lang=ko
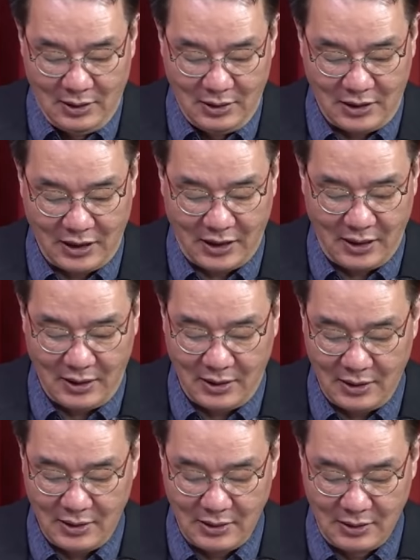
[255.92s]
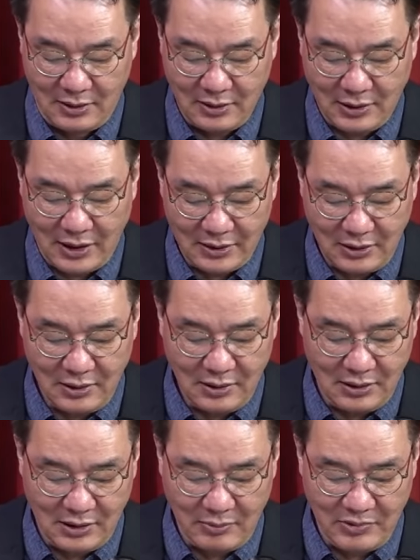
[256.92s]
자, 어떻게 하든
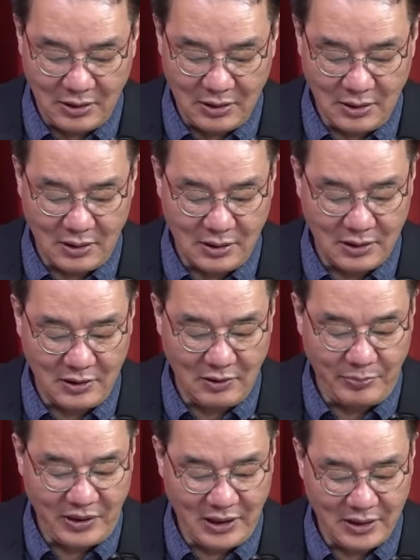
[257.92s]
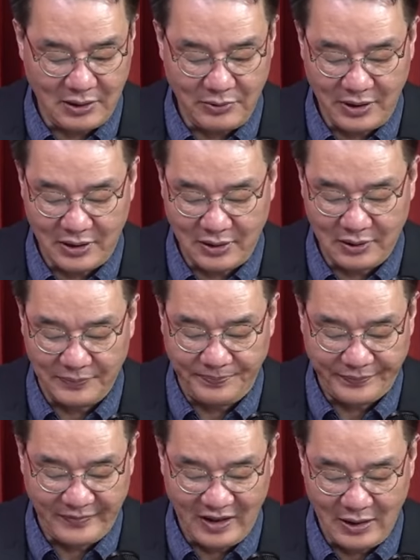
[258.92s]
이재명은 그것을 피하기 위해서
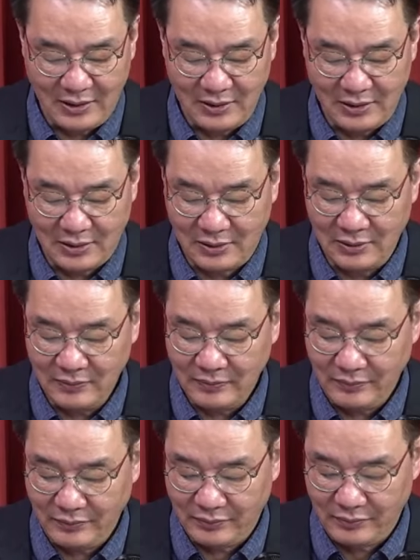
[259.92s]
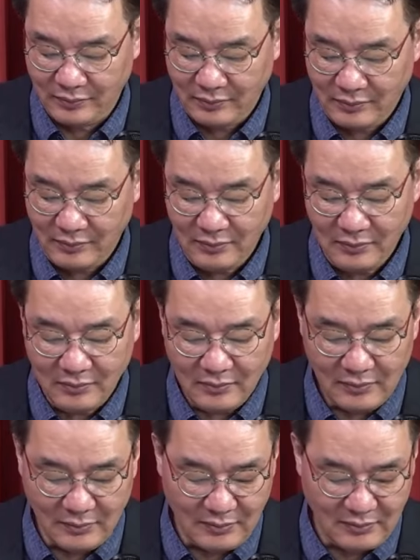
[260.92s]
이런저런
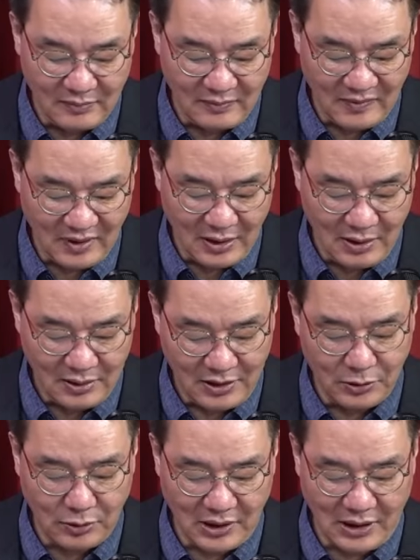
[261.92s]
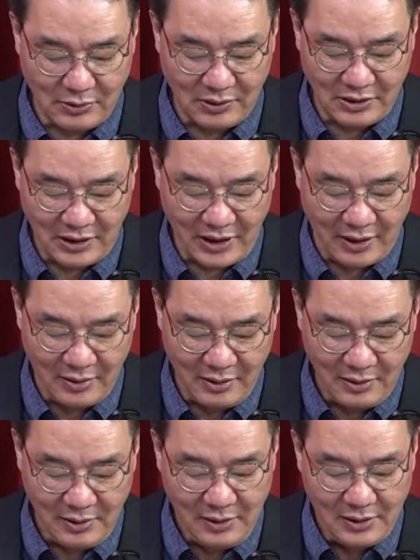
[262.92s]
음, 시도를 하고 있는데
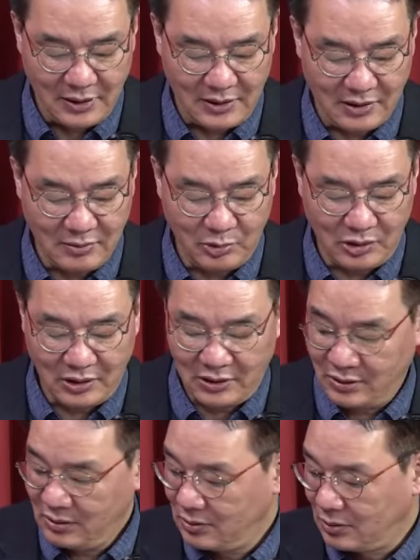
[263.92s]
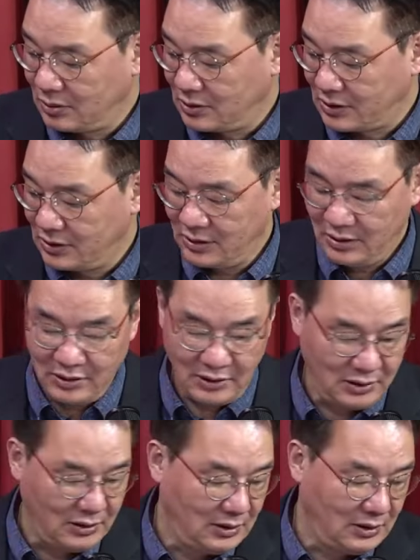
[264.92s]
지금부터는 오늘의
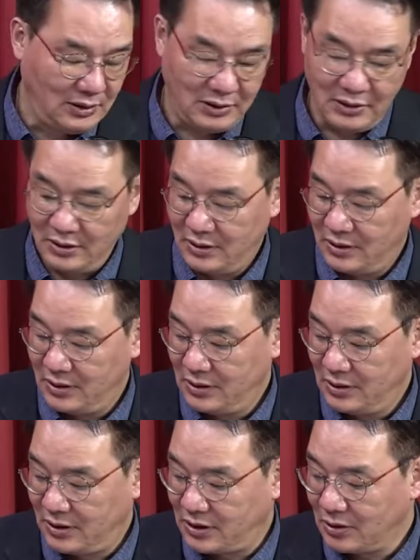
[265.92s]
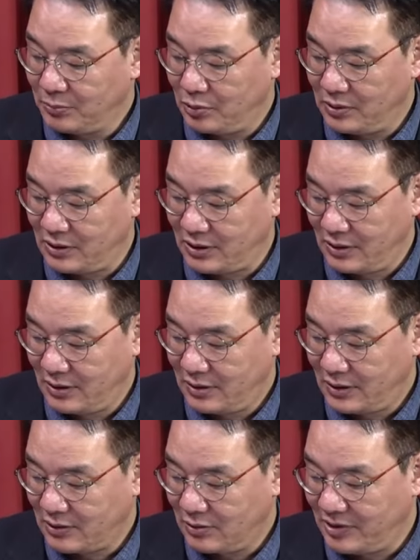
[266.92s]
이 시청
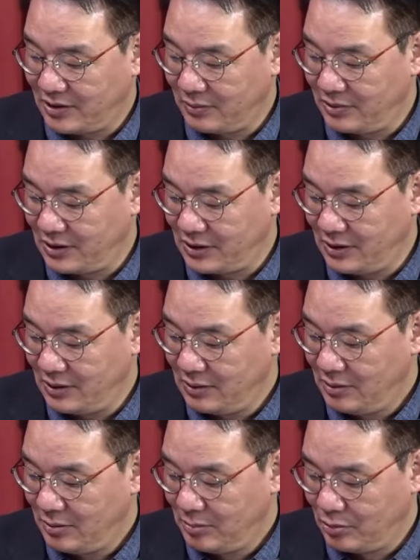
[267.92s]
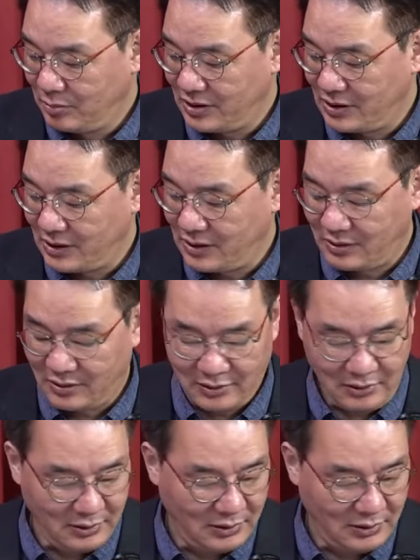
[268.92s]
포인트라고 말씀드린 부분에 대해서